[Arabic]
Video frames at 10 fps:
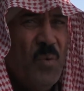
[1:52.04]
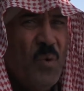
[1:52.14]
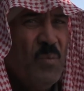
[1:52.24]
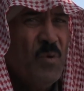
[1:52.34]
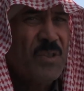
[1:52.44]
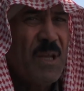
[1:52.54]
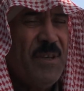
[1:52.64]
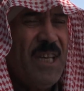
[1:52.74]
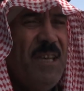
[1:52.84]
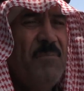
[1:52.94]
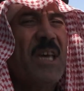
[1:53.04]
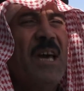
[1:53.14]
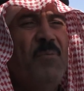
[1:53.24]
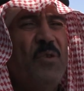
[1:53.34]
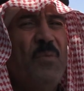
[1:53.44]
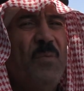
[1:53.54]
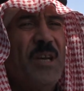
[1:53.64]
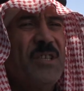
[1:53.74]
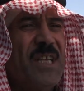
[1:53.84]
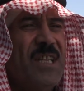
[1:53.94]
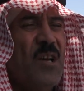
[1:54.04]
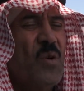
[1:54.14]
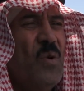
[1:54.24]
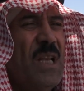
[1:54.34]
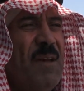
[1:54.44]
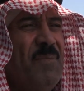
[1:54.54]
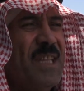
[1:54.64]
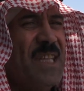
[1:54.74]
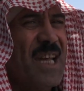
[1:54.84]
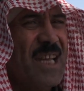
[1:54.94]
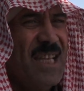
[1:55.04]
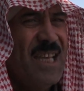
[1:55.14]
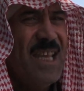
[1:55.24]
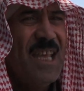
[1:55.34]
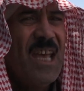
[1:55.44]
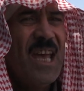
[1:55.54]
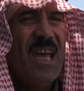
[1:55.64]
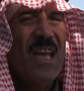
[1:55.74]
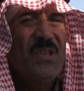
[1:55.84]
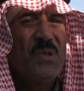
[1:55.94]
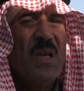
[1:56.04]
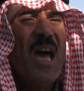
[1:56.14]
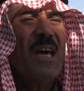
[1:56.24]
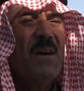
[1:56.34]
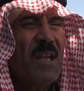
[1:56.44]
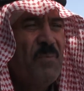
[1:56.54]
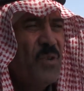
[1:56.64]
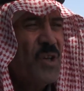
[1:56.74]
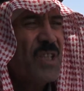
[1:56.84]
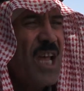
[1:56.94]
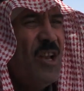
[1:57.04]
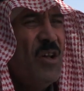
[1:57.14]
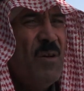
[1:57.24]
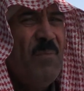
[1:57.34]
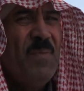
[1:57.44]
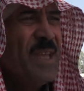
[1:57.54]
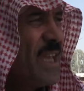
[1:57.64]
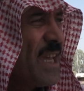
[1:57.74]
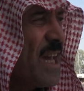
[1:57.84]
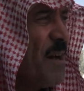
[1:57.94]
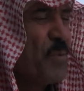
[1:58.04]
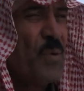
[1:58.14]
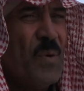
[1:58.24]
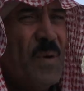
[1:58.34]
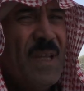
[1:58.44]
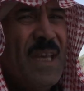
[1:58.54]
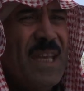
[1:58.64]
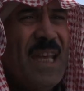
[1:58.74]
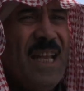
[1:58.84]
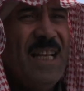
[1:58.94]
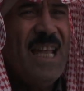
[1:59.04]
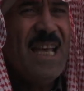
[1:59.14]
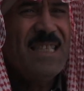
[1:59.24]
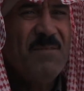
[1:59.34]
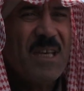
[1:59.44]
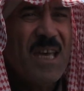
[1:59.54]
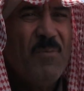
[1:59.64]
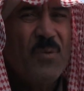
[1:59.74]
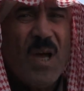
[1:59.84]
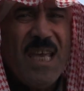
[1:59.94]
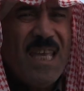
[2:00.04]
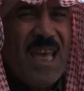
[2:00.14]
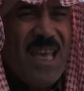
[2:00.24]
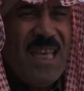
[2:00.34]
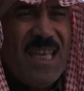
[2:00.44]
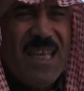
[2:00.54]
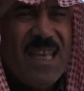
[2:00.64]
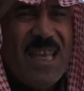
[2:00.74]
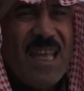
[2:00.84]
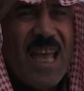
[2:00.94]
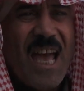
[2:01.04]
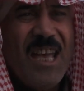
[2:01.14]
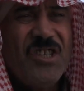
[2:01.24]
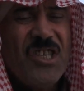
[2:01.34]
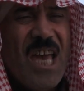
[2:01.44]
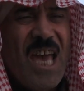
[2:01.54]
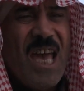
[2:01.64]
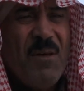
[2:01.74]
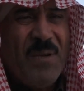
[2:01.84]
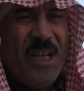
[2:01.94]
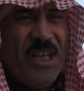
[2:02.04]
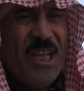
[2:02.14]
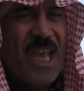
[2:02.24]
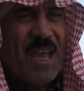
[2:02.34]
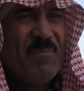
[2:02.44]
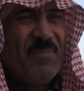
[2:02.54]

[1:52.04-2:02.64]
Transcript: مو مو طبيعي بيخبروا مباشره قوى الامن الداخلي اقرب نقطه لهم يخبروا يعني لازم يخبروا اي اي اي جهه معنيه